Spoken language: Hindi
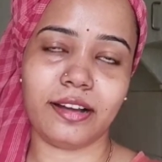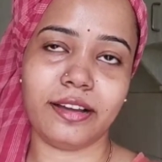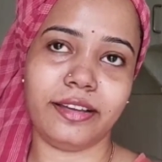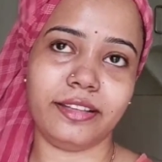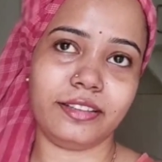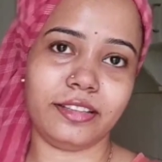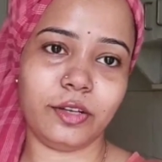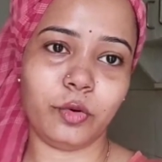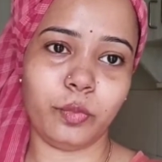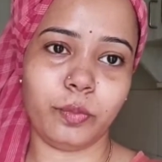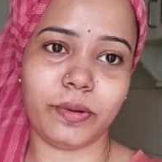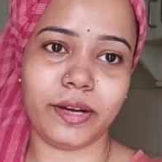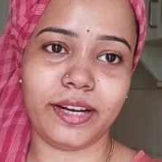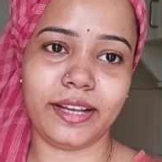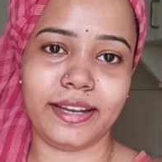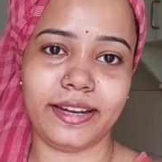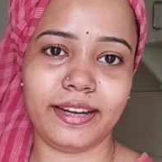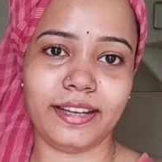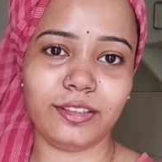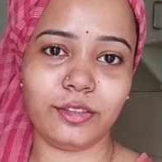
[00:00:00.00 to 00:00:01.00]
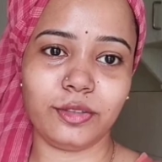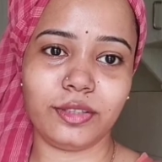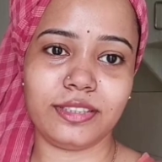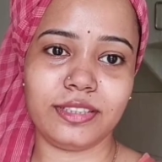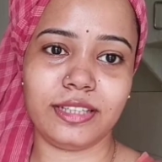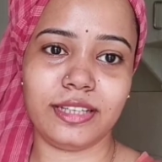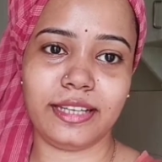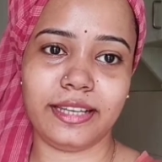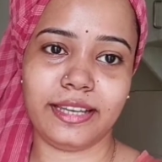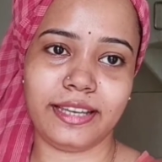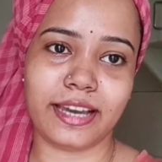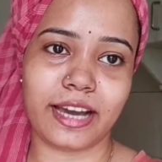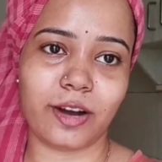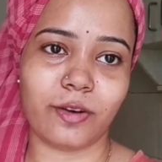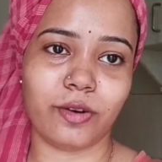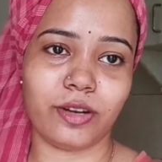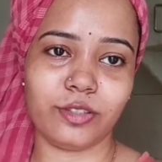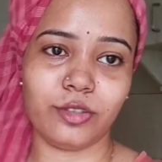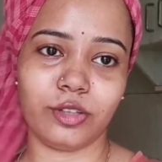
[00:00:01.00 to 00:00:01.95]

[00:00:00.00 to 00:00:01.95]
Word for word: इतने ऊपर है ना तो इसीलिए ये आवाज